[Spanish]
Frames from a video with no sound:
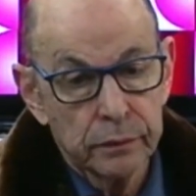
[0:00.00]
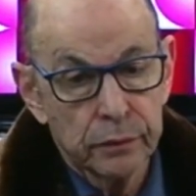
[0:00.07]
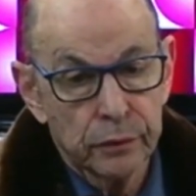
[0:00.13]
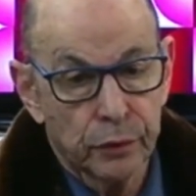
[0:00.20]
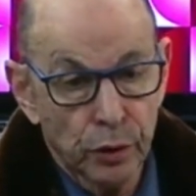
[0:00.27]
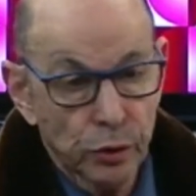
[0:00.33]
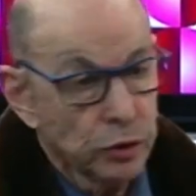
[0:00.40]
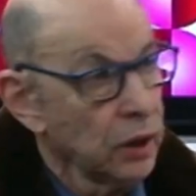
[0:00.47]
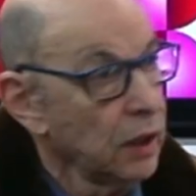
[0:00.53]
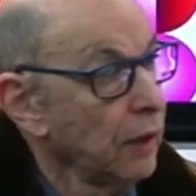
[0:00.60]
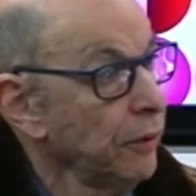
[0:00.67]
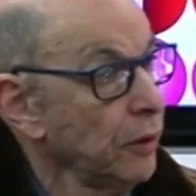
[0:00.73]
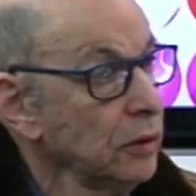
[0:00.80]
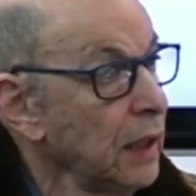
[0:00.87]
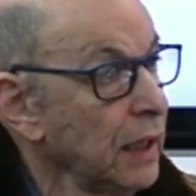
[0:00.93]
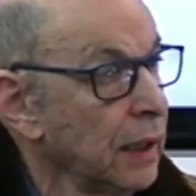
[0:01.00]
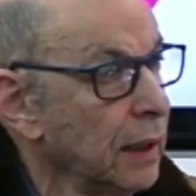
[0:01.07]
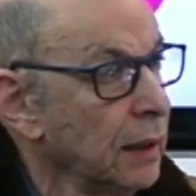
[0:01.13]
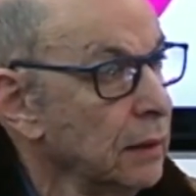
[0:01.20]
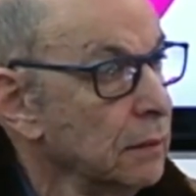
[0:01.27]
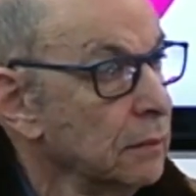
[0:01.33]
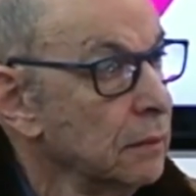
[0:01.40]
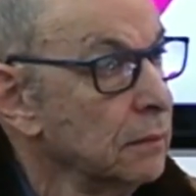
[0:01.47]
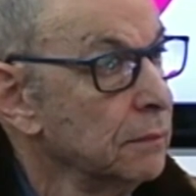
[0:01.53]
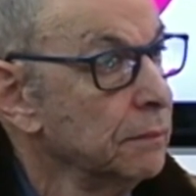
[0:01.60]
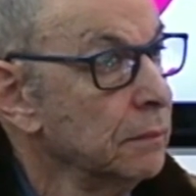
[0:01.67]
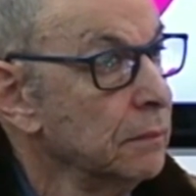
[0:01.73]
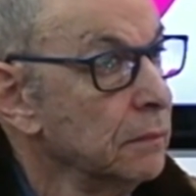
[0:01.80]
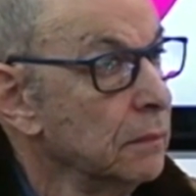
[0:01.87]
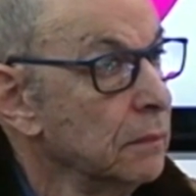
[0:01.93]
crucen la frontera
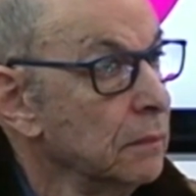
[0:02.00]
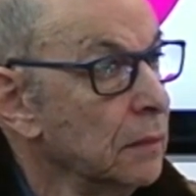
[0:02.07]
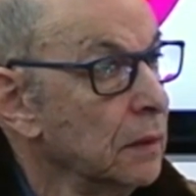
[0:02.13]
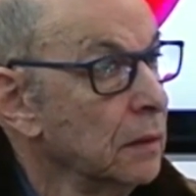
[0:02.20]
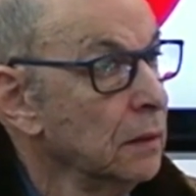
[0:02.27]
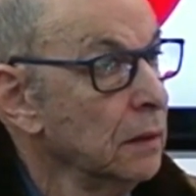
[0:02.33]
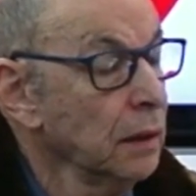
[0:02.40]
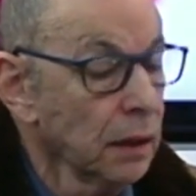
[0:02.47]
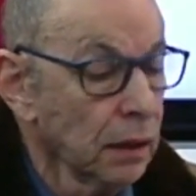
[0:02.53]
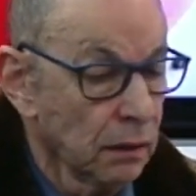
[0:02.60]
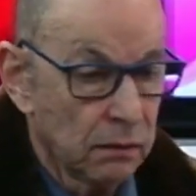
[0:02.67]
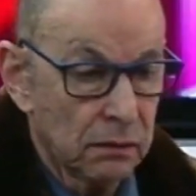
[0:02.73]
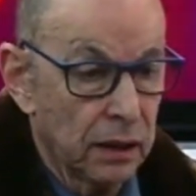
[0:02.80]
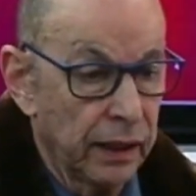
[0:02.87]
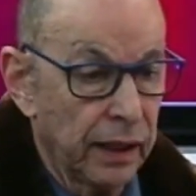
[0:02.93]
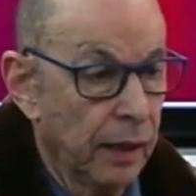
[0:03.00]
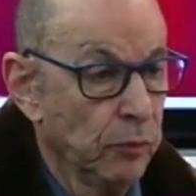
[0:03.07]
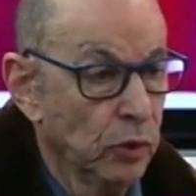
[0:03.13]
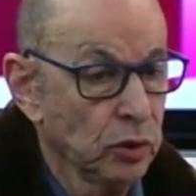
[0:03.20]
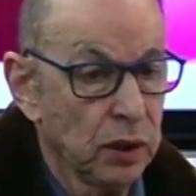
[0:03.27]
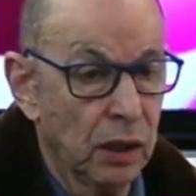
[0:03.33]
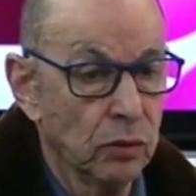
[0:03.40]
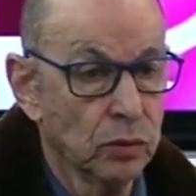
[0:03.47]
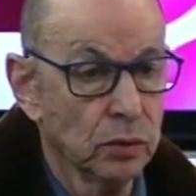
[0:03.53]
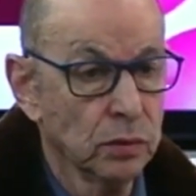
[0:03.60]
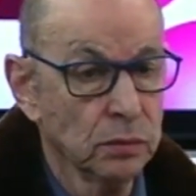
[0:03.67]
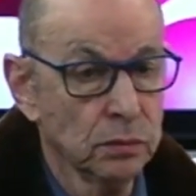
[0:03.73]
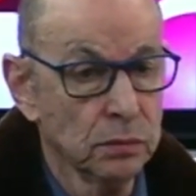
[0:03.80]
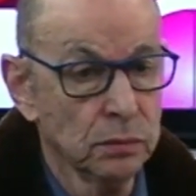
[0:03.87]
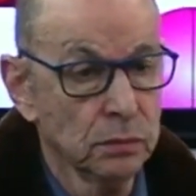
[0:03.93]
y lleguemos a
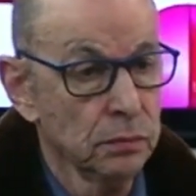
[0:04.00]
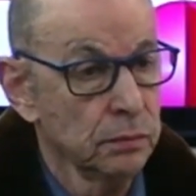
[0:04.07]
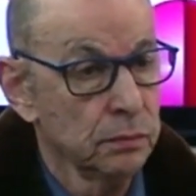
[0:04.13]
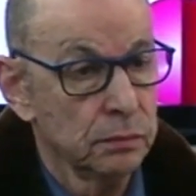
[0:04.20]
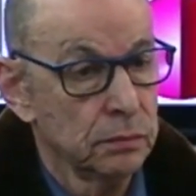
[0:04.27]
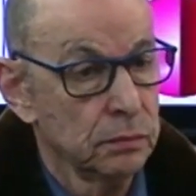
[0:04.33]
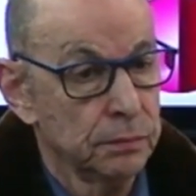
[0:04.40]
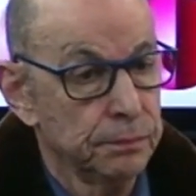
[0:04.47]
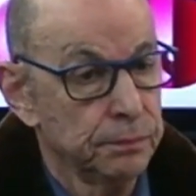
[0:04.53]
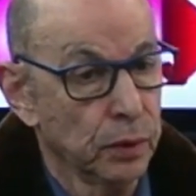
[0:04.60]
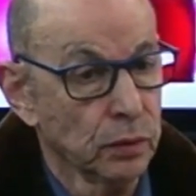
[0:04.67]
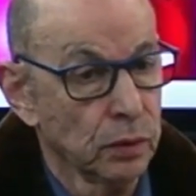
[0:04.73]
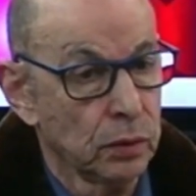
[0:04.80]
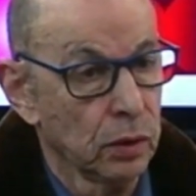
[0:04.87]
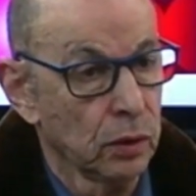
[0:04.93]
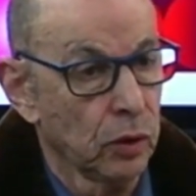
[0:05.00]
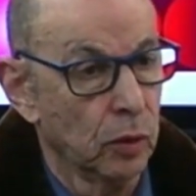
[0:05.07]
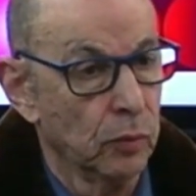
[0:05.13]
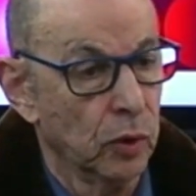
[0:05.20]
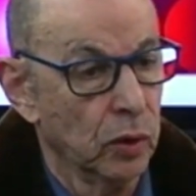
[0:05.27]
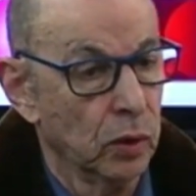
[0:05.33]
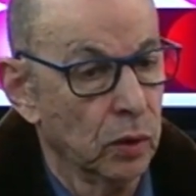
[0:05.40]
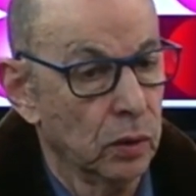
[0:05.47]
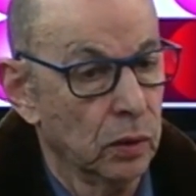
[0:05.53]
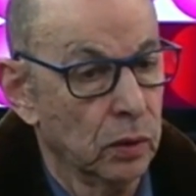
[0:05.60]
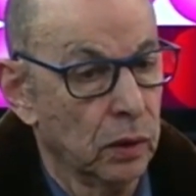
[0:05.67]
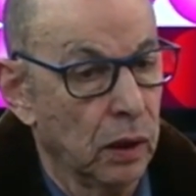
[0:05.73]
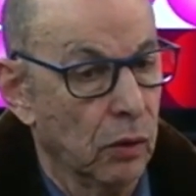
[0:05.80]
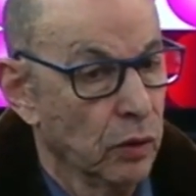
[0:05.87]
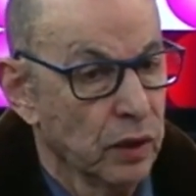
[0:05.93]
un punto
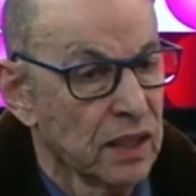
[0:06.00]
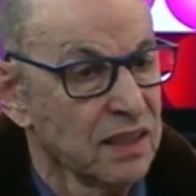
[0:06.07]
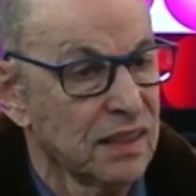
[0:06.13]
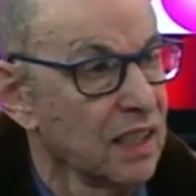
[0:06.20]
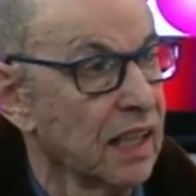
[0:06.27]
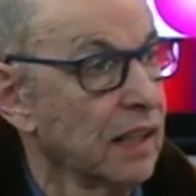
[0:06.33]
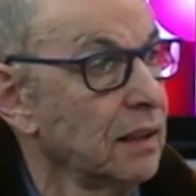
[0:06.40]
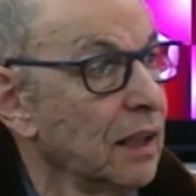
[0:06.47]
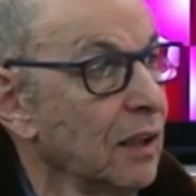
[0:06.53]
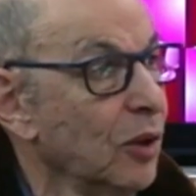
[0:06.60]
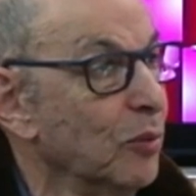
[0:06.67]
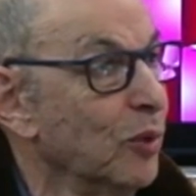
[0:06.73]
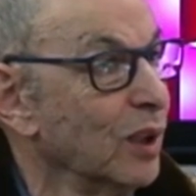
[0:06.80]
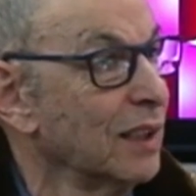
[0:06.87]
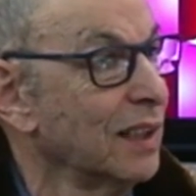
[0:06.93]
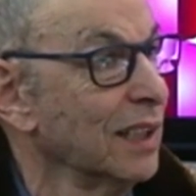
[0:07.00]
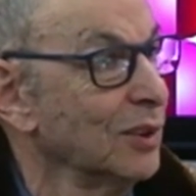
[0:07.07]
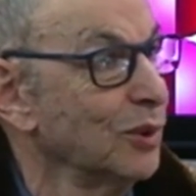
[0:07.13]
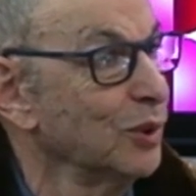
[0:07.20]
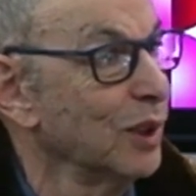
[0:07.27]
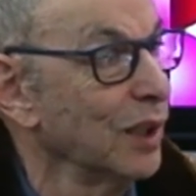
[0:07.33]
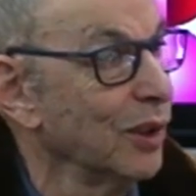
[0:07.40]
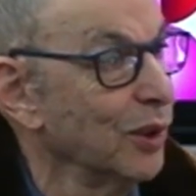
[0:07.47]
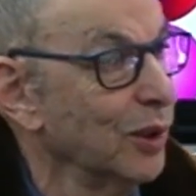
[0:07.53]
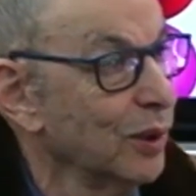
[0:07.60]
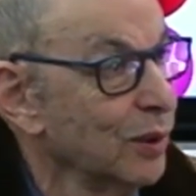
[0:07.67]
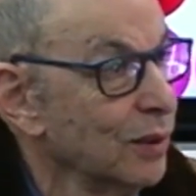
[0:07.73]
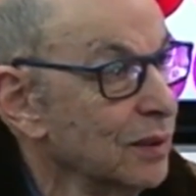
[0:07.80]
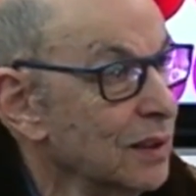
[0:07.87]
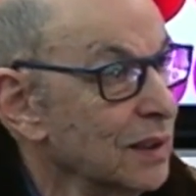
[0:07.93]
como, a un incidente como el que sucedió
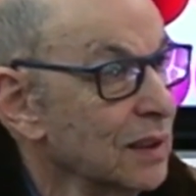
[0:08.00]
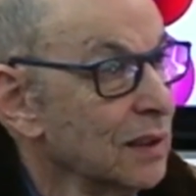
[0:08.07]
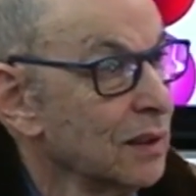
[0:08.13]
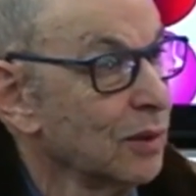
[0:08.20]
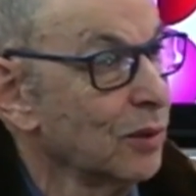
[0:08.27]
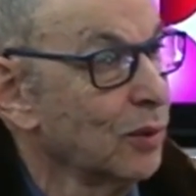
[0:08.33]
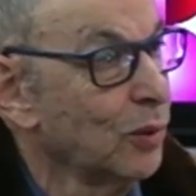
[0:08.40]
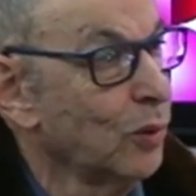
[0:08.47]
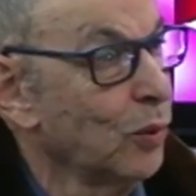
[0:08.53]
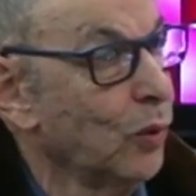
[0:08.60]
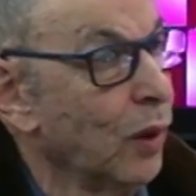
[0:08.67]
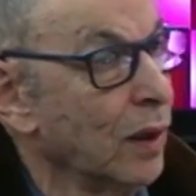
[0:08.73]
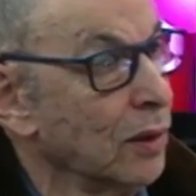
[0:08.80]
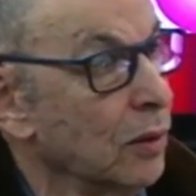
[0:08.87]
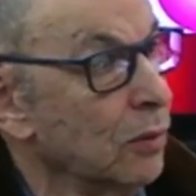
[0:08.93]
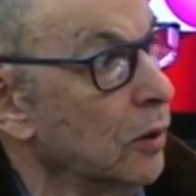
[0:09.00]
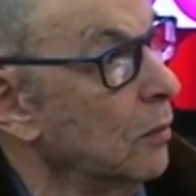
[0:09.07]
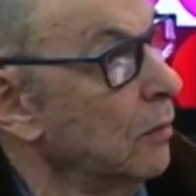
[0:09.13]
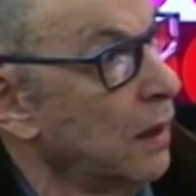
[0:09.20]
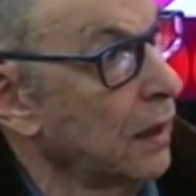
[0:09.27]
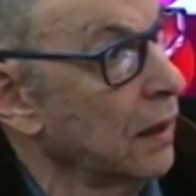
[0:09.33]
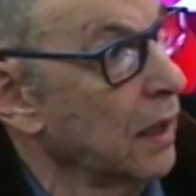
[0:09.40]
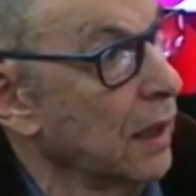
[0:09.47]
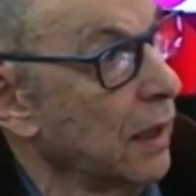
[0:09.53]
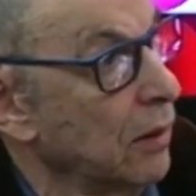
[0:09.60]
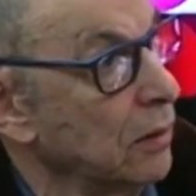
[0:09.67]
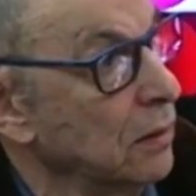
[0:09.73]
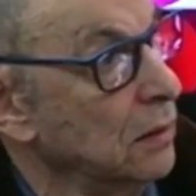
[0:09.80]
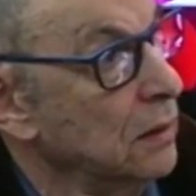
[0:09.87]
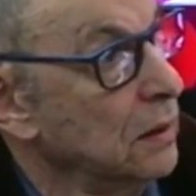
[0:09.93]
cuando bombardearon